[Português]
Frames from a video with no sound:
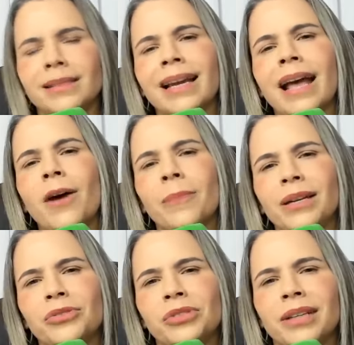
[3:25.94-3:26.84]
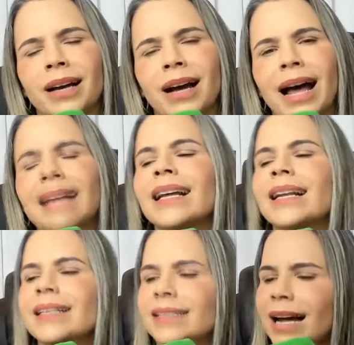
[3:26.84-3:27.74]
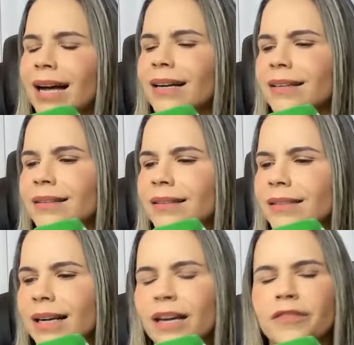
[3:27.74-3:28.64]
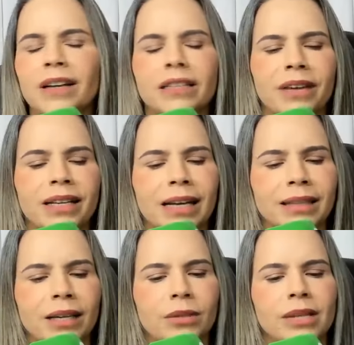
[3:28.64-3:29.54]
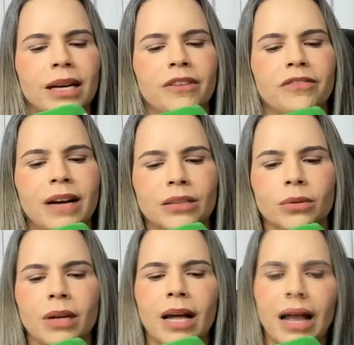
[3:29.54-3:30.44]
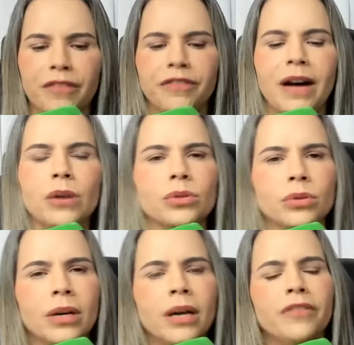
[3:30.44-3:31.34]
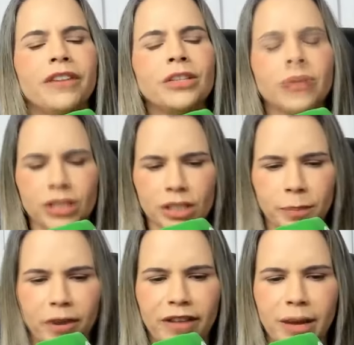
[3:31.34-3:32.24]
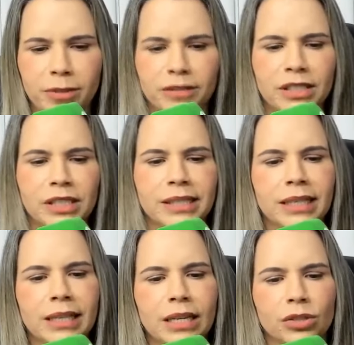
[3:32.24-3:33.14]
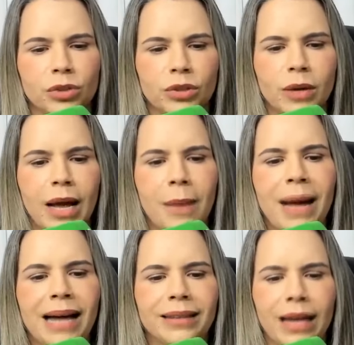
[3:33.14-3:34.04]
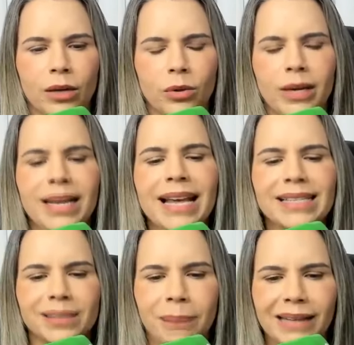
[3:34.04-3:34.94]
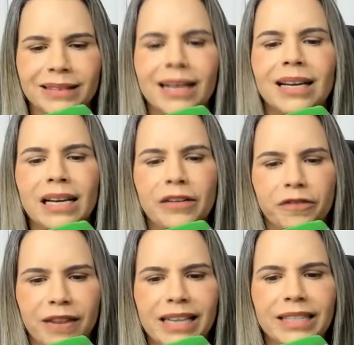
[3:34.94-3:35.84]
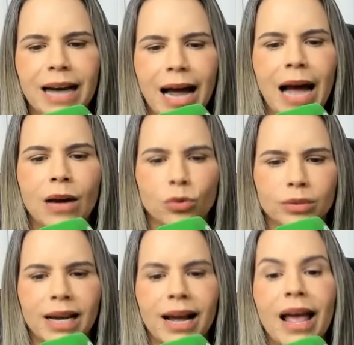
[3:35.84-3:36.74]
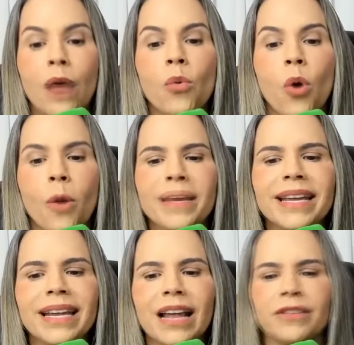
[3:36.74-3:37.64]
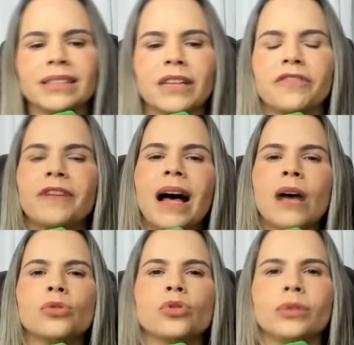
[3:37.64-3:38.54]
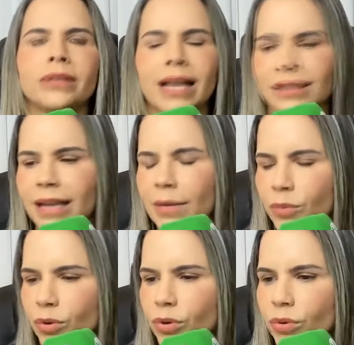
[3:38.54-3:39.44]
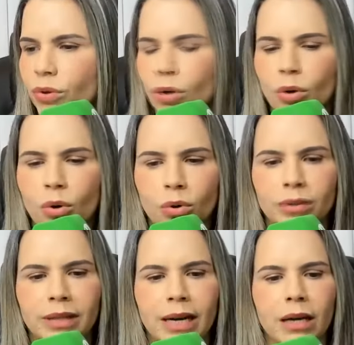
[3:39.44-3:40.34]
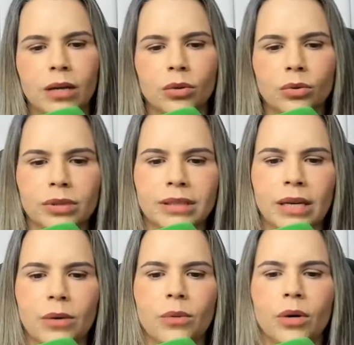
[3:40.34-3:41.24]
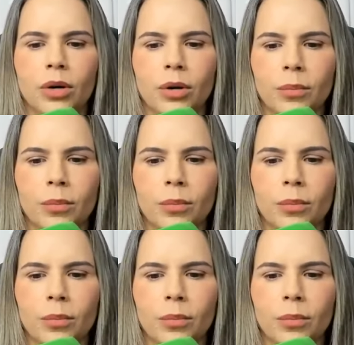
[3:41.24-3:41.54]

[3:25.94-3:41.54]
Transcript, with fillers: sem realmente analisar se aquele fato é verdadeiro, se aquele fato é falso. Veja o que diz Provérbios 25 e 18: martelo e espada e flecha aguda é o homem que levanta falso testemunho contra o seu